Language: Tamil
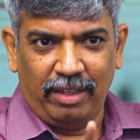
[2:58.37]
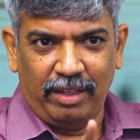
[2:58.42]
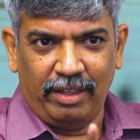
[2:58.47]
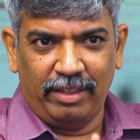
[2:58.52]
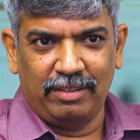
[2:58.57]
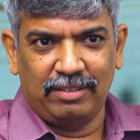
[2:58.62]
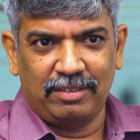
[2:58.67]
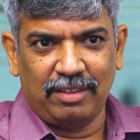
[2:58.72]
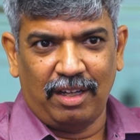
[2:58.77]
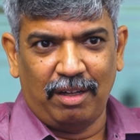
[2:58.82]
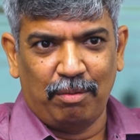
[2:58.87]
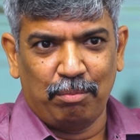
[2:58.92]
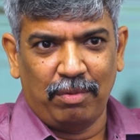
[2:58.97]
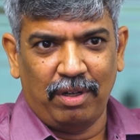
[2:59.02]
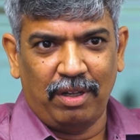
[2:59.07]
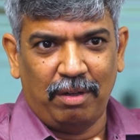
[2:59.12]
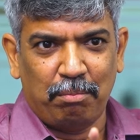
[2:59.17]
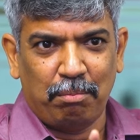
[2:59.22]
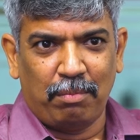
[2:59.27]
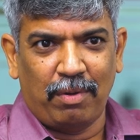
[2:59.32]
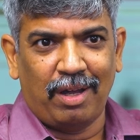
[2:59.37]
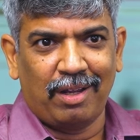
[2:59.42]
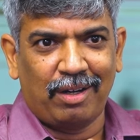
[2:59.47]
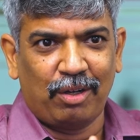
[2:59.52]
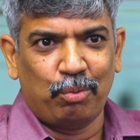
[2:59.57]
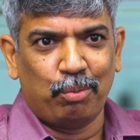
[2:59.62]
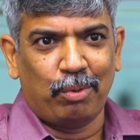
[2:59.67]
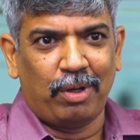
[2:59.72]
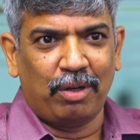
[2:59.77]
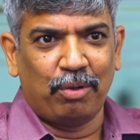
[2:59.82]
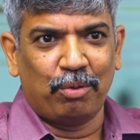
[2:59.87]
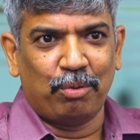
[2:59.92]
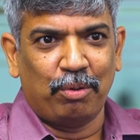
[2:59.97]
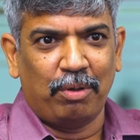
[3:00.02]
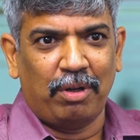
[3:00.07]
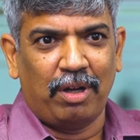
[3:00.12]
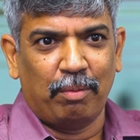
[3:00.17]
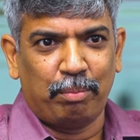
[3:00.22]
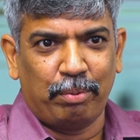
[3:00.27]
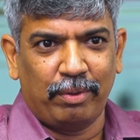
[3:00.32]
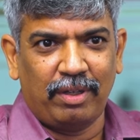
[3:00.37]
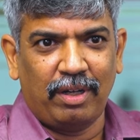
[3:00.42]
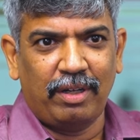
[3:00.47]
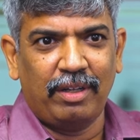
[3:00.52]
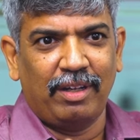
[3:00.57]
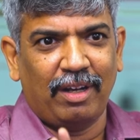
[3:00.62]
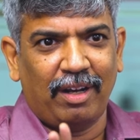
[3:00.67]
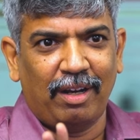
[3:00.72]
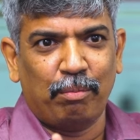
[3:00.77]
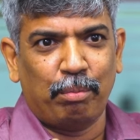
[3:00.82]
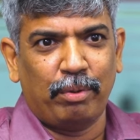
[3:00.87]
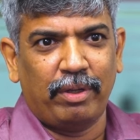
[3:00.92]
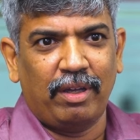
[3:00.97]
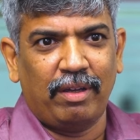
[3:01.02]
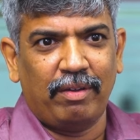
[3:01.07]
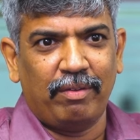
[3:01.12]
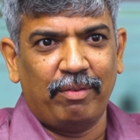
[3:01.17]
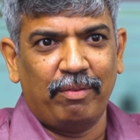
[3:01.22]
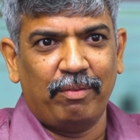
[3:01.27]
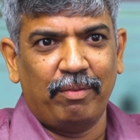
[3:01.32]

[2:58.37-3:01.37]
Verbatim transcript: எக்ஸாமில் மார்க் வாங்கணும் அப்போ தான் நீ நல்ல பையன்